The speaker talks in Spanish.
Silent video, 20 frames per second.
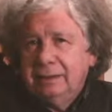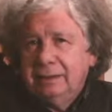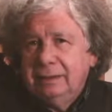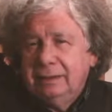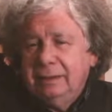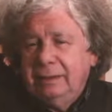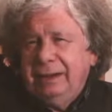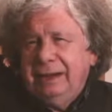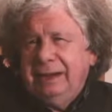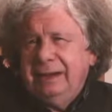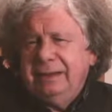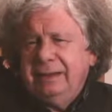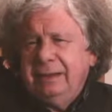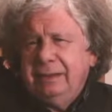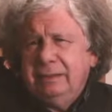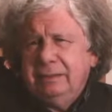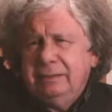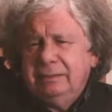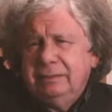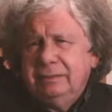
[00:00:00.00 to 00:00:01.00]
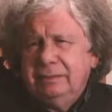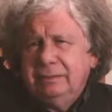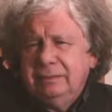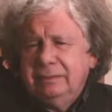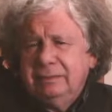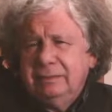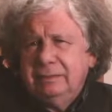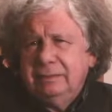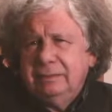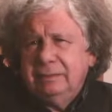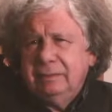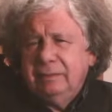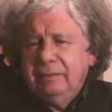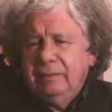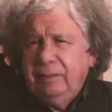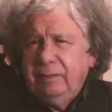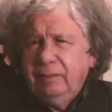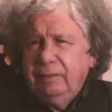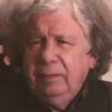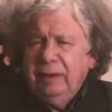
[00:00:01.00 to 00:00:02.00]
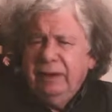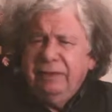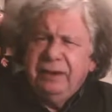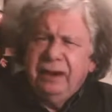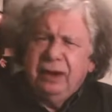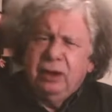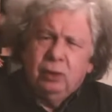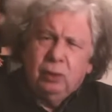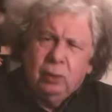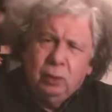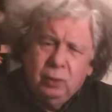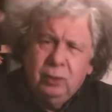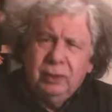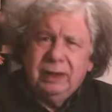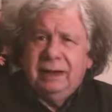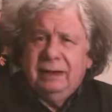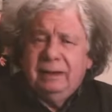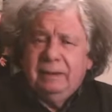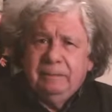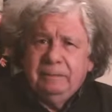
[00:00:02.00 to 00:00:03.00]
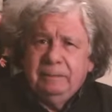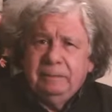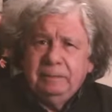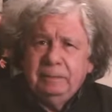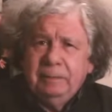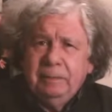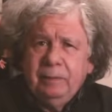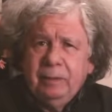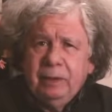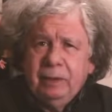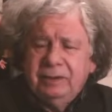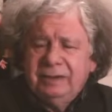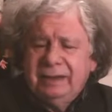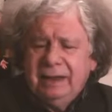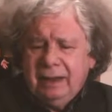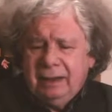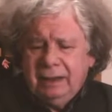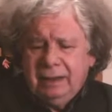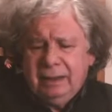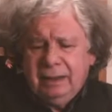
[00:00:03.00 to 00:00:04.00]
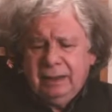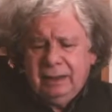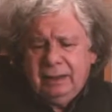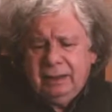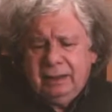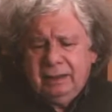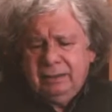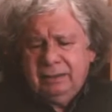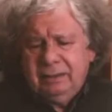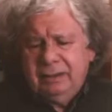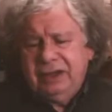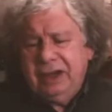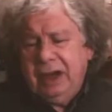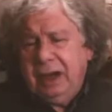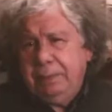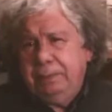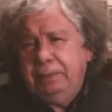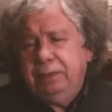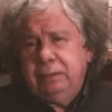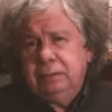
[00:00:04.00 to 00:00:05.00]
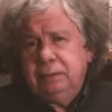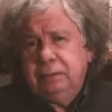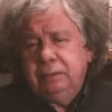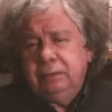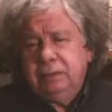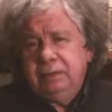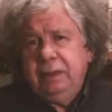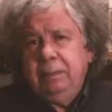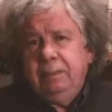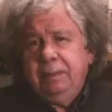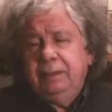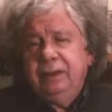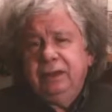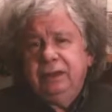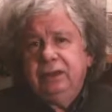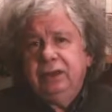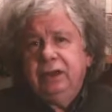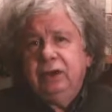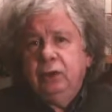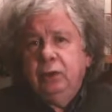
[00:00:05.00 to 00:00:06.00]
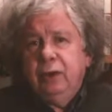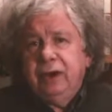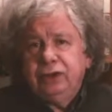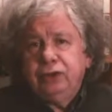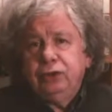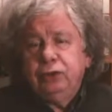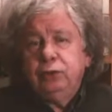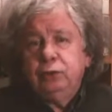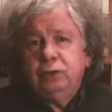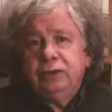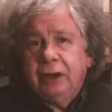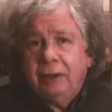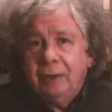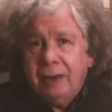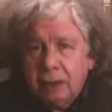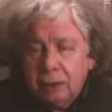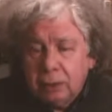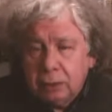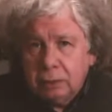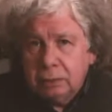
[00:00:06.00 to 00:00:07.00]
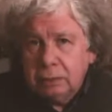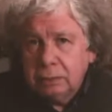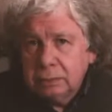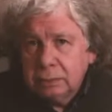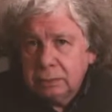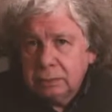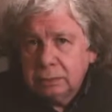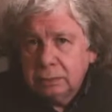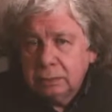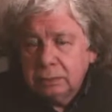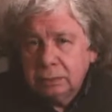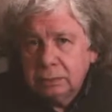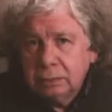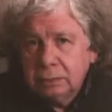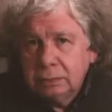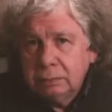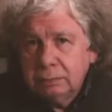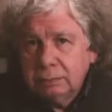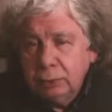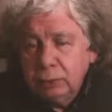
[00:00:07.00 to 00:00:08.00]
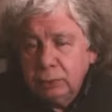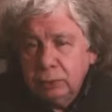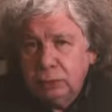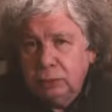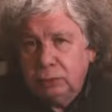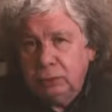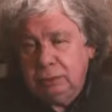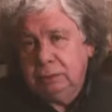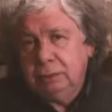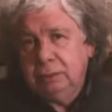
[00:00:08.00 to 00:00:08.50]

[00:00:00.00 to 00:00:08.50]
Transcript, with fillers: Me parece una frescura. O sea, Sharp simplemente no ha hecho su trabajo. Punto.